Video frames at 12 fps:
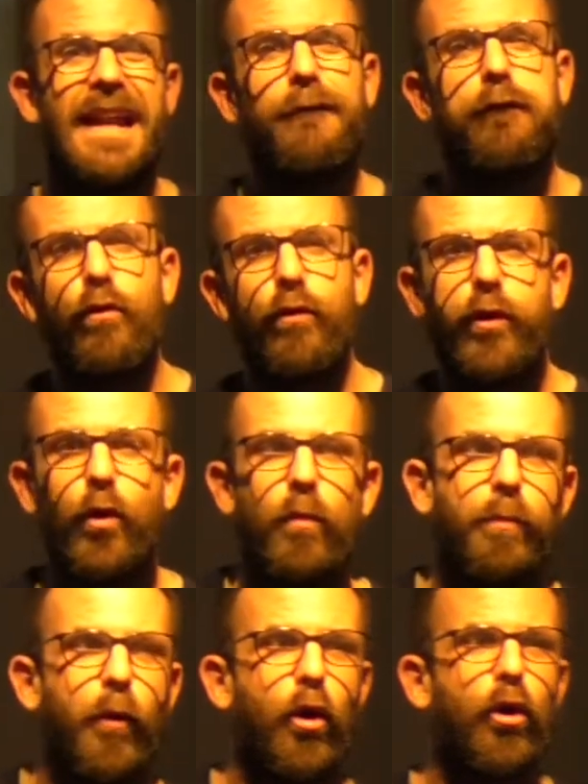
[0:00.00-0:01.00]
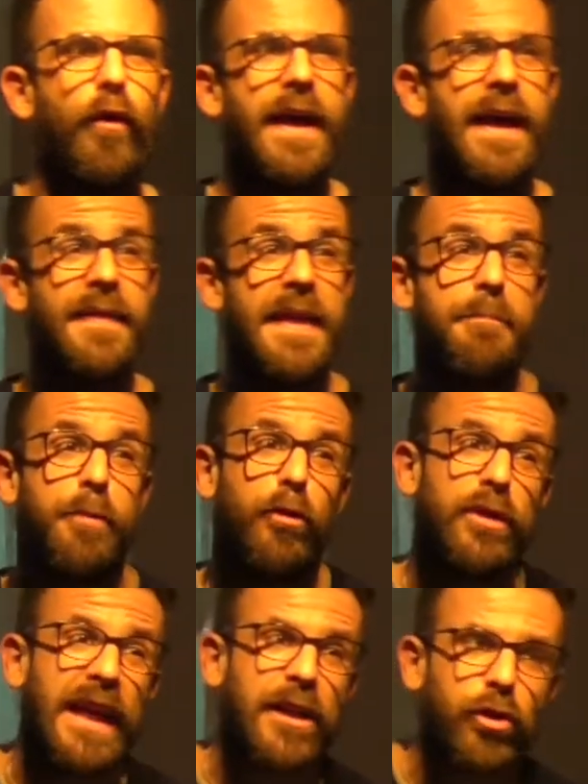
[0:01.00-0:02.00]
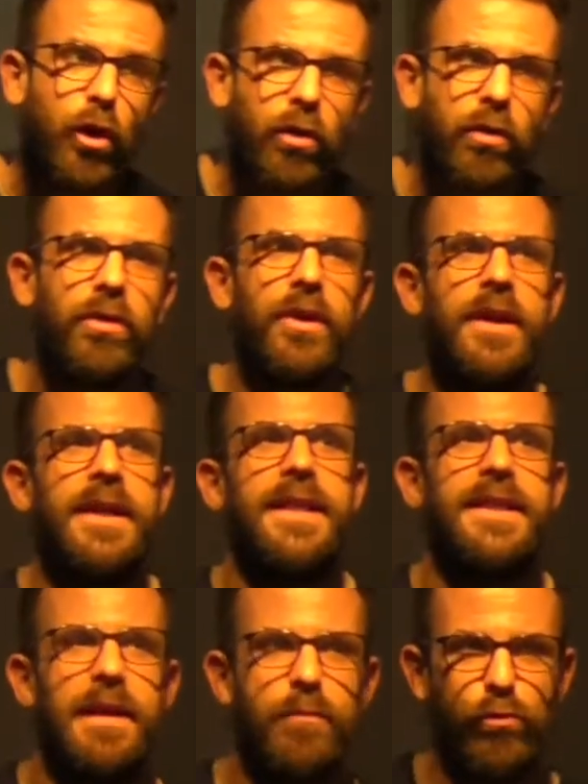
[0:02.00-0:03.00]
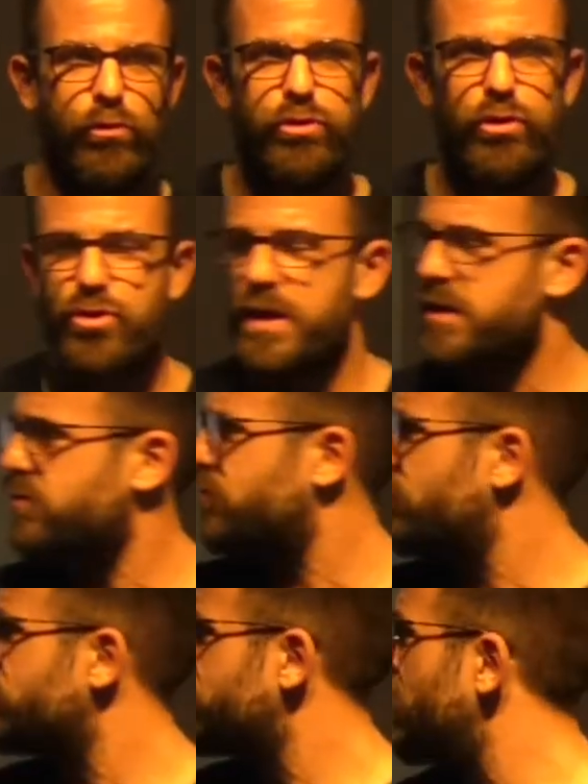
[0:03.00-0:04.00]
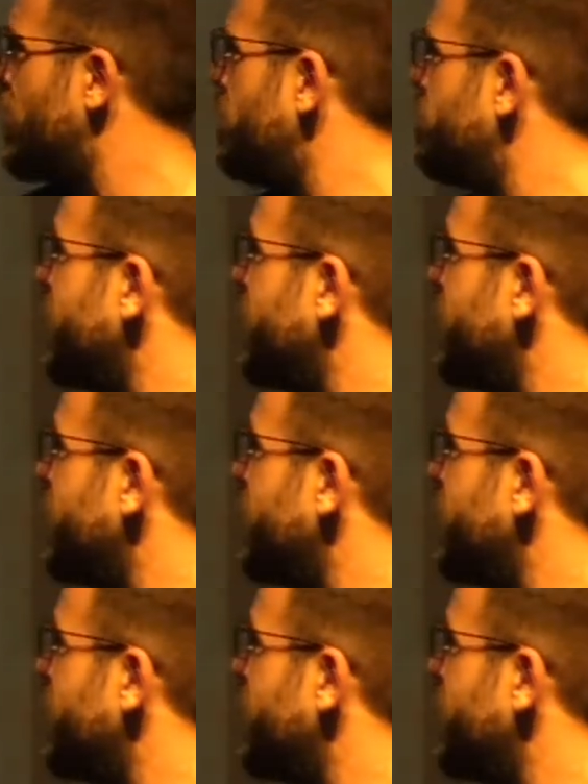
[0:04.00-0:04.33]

la función un poco de protector de muchos de estos eh,